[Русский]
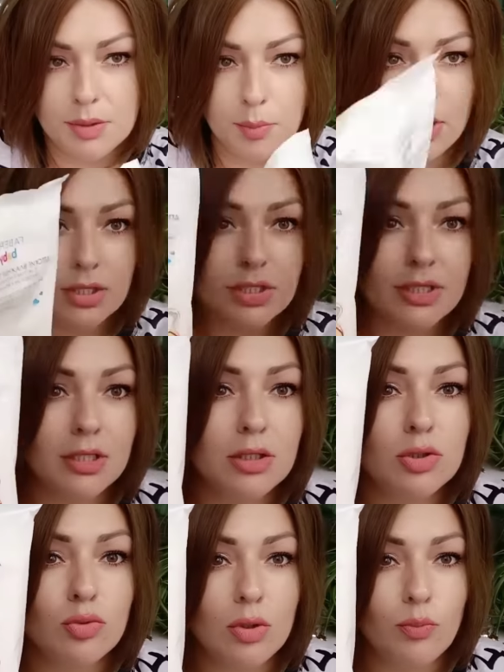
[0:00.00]

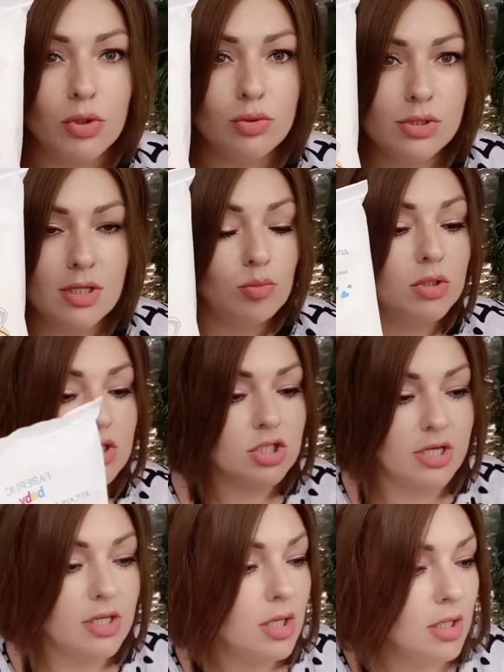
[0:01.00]
Гипоаллергенный 0 плюс для
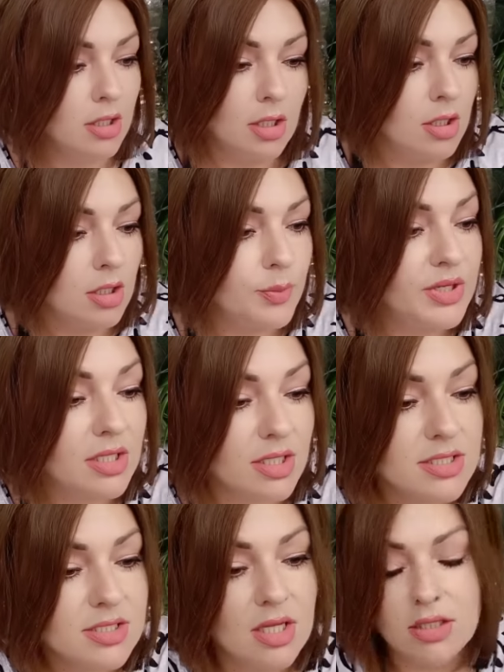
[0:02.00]
малышей
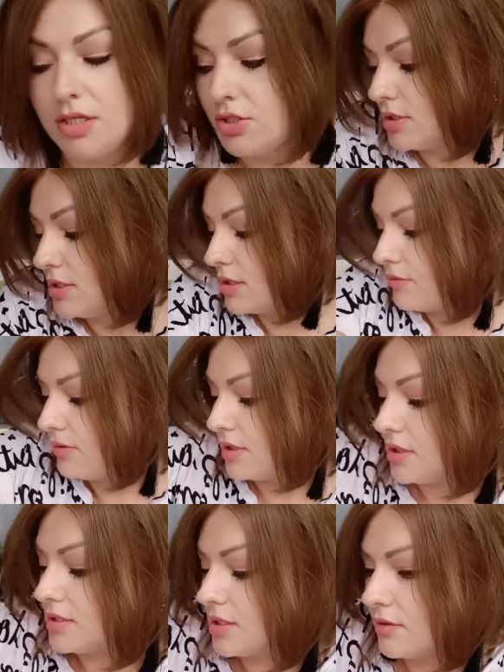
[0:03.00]
прекрасные, отличные
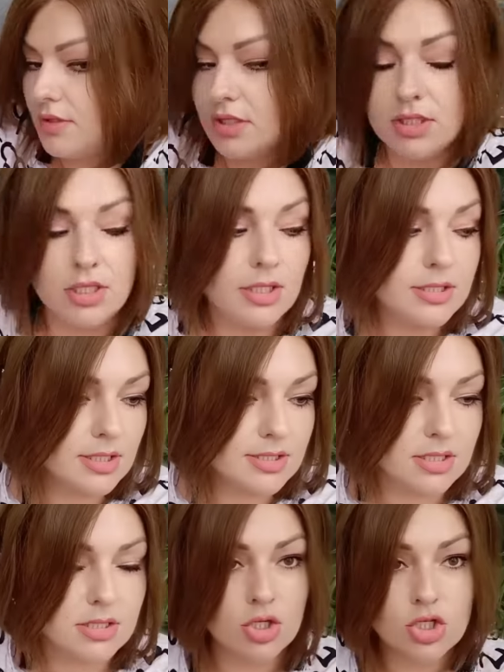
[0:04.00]
салфетки. Салфетки летят
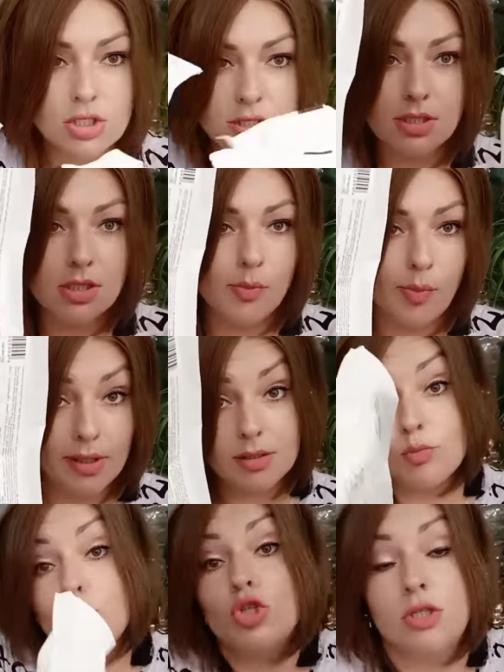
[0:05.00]
со страшной силой,
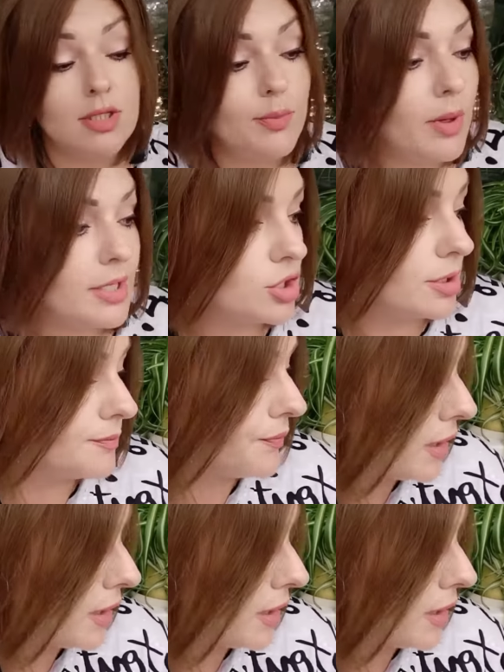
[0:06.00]
поэтому 4 пачки.